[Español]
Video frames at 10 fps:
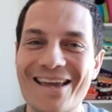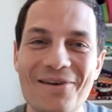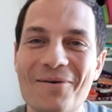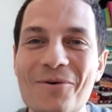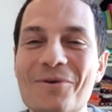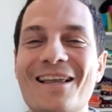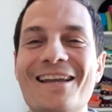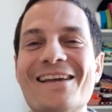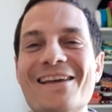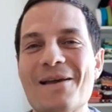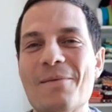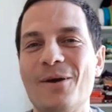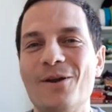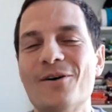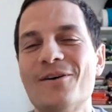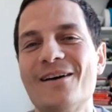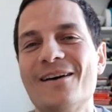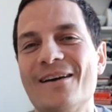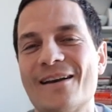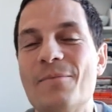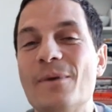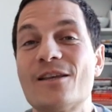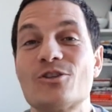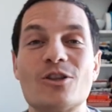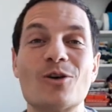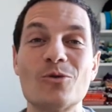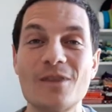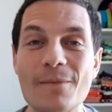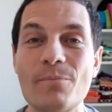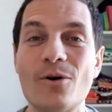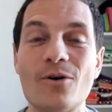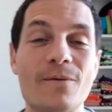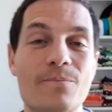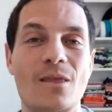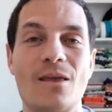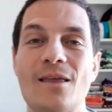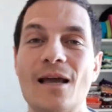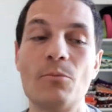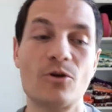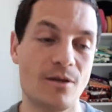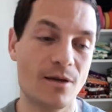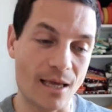que no me gustan. Pero realmente yo tengo un tiempo, digamos,